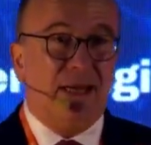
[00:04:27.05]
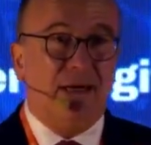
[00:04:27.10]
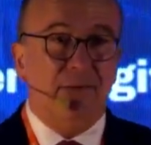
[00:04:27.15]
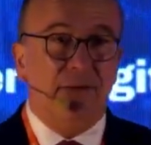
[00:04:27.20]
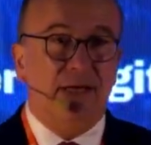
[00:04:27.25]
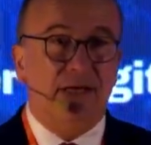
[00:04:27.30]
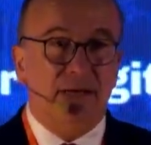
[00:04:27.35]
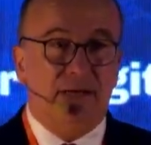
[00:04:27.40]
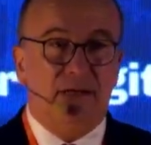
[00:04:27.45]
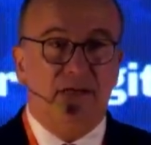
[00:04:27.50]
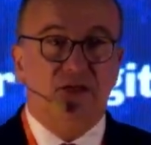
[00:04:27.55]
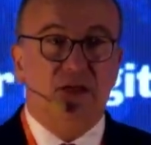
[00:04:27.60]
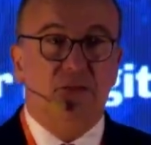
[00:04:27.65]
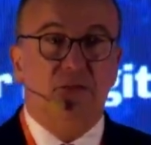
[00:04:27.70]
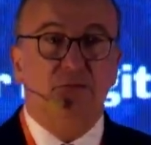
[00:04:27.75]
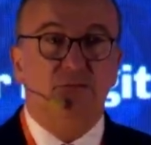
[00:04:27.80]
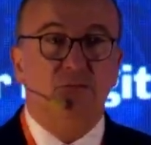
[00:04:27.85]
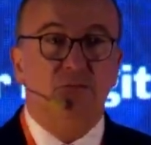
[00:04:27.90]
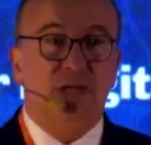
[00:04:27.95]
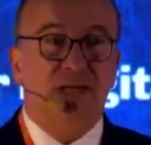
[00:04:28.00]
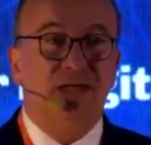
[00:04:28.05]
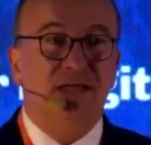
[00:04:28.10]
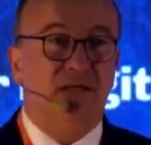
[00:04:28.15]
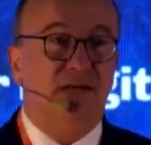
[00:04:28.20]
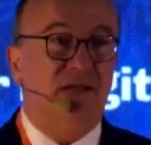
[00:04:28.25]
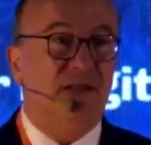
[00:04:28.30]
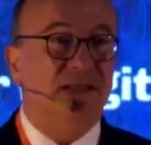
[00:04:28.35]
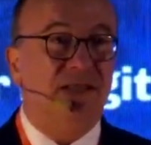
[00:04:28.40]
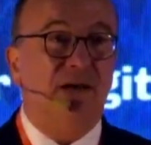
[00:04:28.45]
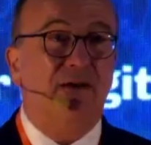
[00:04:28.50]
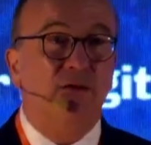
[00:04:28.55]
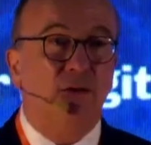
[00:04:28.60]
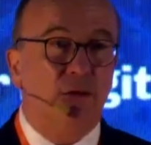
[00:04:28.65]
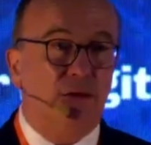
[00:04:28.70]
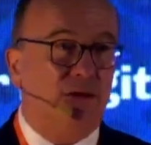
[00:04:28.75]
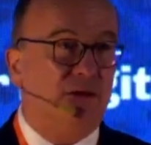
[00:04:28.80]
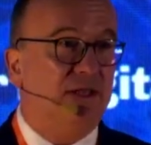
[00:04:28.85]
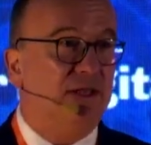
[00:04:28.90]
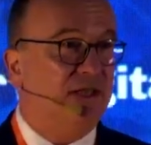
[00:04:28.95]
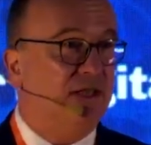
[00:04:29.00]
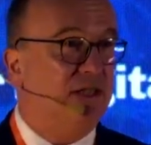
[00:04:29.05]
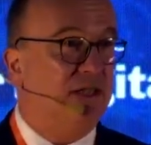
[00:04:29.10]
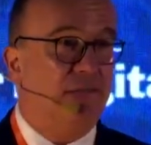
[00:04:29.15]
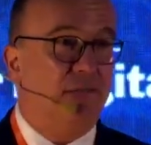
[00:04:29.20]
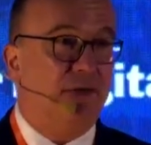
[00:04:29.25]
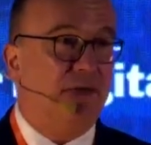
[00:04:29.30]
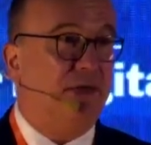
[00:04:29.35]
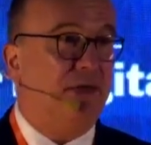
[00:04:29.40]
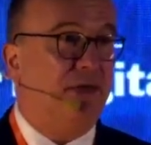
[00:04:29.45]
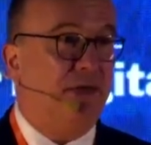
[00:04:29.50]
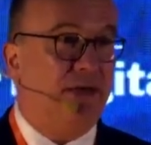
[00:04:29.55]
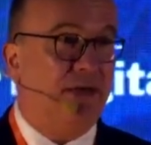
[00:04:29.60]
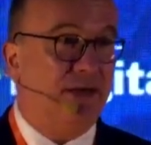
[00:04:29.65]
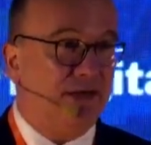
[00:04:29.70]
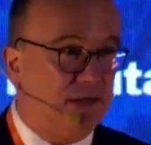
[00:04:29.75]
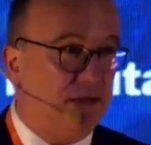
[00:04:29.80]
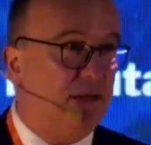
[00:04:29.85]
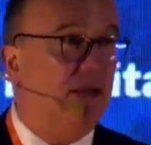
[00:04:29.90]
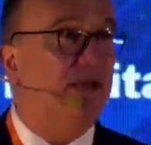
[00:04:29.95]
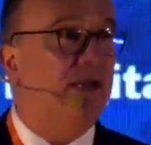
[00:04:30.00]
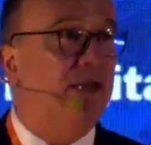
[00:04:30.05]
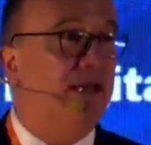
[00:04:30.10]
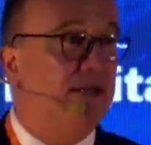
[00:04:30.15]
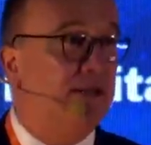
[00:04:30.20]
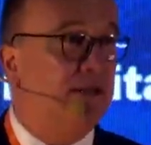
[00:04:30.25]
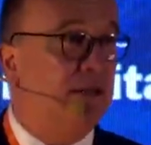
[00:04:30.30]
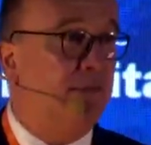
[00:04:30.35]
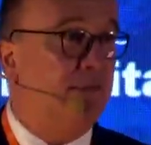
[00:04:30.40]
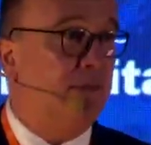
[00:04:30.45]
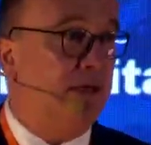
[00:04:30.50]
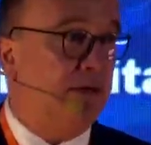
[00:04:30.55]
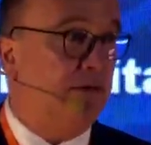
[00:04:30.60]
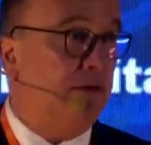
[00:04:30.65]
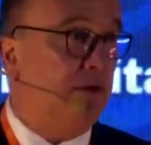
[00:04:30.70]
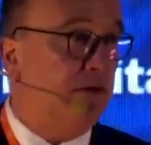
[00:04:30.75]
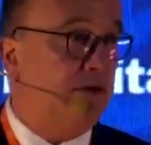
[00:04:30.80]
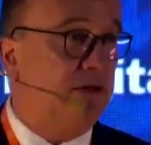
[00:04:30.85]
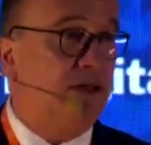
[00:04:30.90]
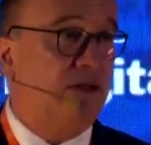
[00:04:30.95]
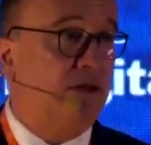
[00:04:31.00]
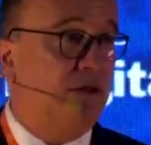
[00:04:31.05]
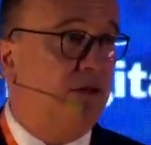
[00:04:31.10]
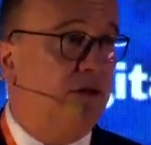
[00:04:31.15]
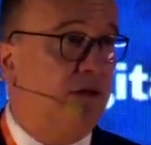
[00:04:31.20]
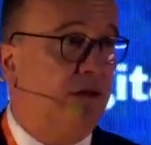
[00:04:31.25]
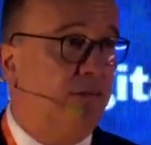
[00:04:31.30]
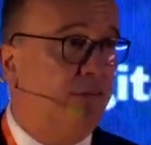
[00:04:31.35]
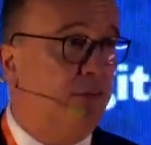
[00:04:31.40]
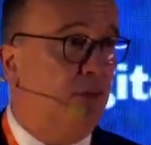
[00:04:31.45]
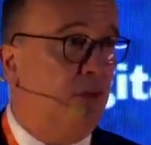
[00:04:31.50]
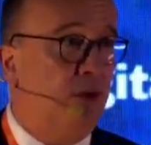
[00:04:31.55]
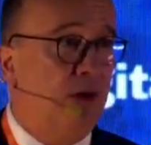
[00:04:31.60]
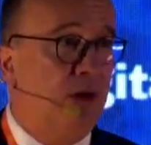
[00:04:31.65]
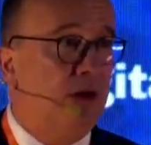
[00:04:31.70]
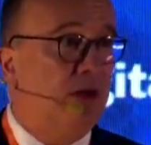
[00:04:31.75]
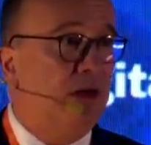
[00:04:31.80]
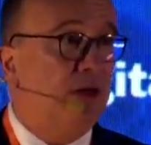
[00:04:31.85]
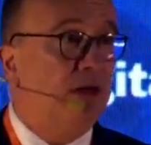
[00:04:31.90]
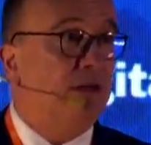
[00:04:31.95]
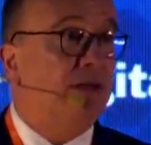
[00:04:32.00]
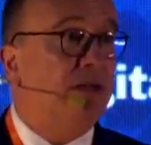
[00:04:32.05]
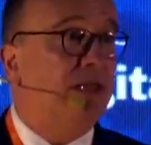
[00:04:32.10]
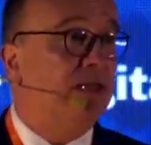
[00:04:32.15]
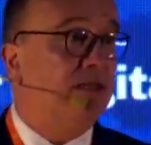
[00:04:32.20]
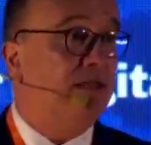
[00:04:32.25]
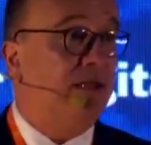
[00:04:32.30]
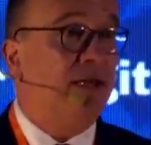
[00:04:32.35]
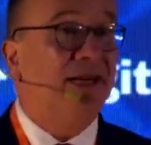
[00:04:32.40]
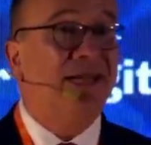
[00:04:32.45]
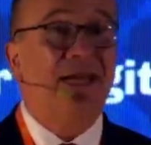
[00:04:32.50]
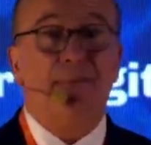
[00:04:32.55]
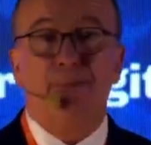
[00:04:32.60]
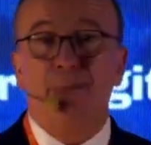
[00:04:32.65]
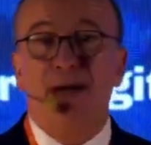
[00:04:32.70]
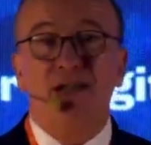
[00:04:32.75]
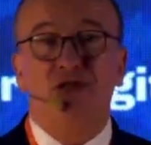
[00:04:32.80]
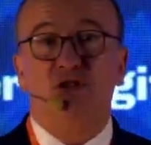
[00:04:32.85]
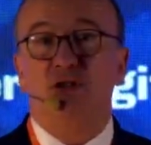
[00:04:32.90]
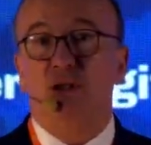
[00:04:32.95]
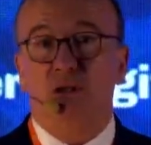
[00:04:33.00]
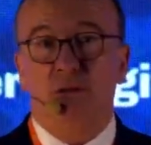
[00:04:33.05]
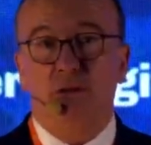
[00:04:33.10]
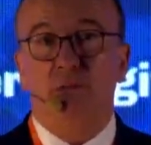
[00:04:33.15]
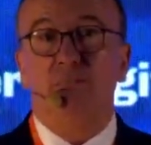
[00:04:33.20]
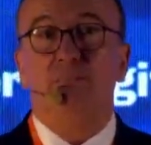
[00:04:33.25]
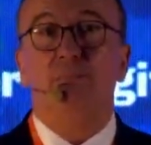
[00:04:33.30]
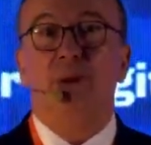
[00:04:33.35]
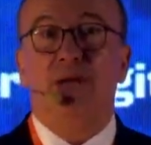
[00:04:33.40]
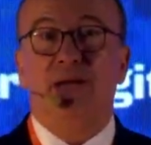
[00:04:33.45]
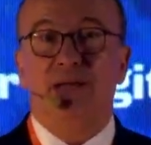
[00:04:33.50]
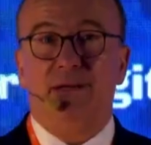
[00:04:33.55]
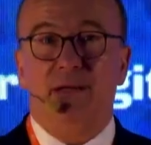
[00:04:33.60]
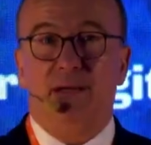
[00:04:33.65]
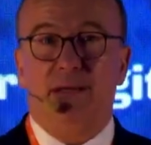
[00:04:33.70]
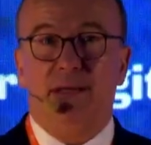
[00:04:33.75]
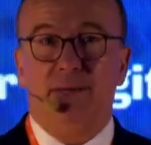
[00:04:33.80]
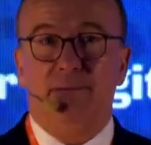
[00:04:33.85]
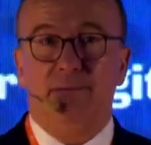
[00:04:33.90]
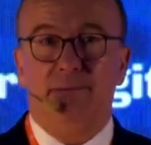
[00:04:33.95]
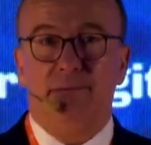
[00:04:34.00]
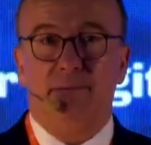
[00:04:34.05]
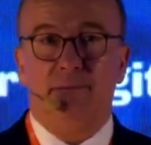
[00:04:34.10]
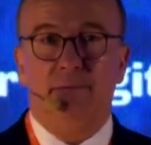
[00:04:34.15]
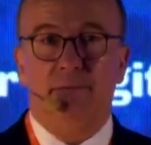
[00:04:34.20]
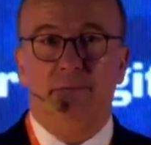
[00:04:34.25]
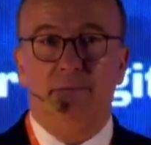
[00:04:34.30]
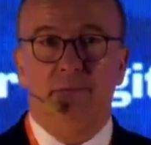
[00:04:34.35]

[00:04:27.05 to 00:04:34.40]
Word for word: Chiaramente c'è un'attività fortissima nella resilienza, ma nello stesso tempo di essere capaci di competere.